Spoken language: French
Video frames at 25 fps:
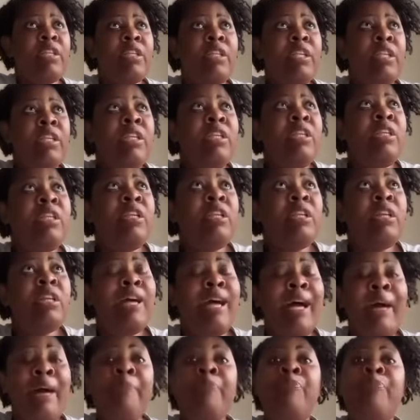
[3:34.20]
qui
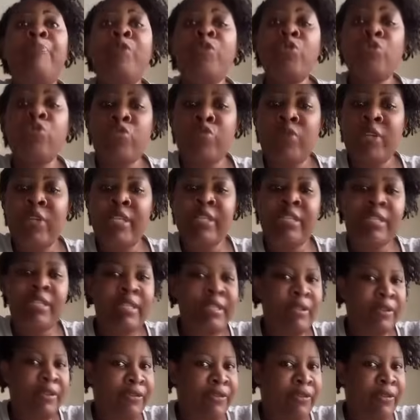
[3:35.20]
a bousculé
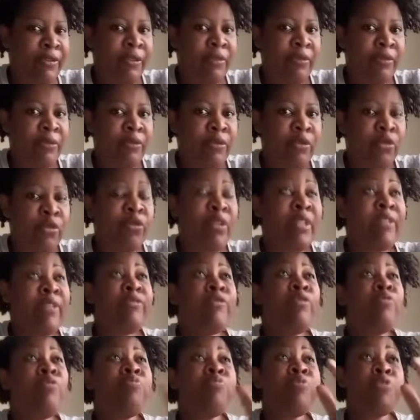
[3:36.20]
des enfants. Je l'ai
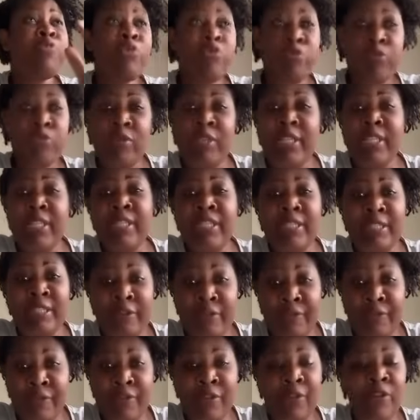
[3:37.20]
vu bousculer des
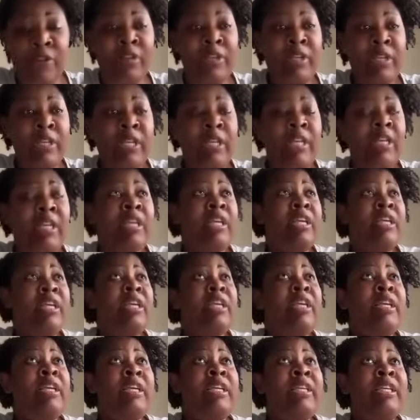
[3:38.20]
enfants.
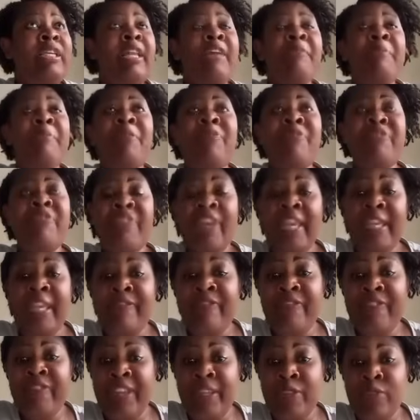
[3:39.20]
Et il a même
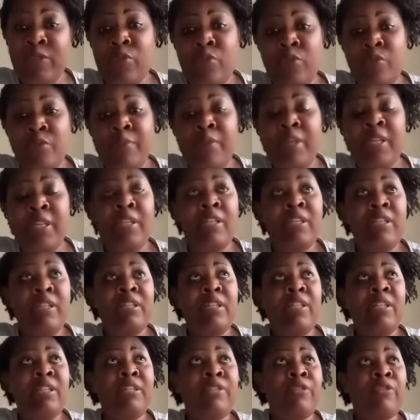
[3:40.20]
failli faire tomber
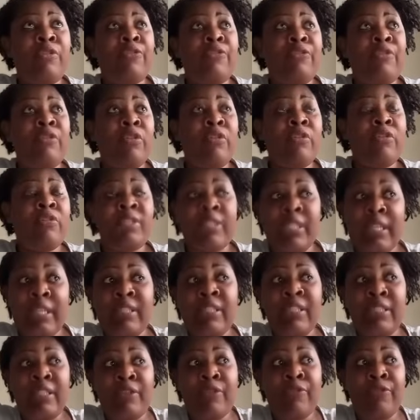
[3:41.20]
les enfants,
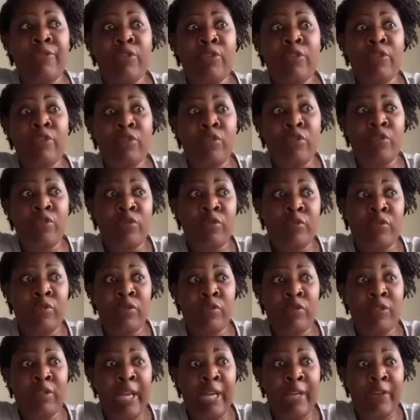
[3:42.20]
certains enfants dans,
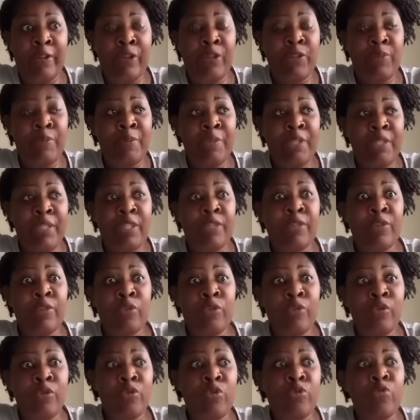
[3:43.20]
la grosse piscine,
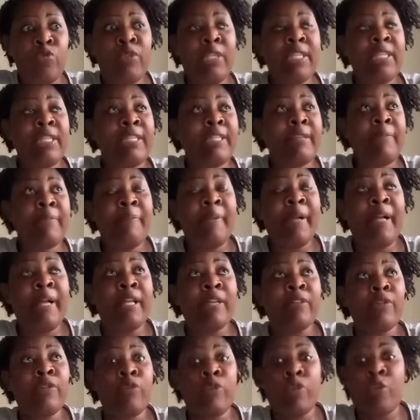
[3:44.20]
dans le trou qui
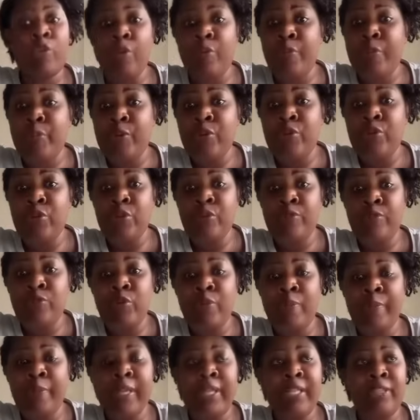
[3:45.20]
sépare le grand podium
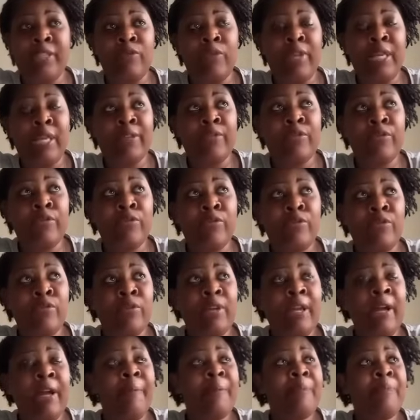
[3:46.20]
du palais de la
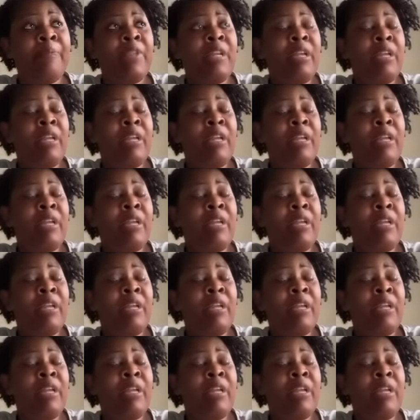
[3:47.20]
culture, là,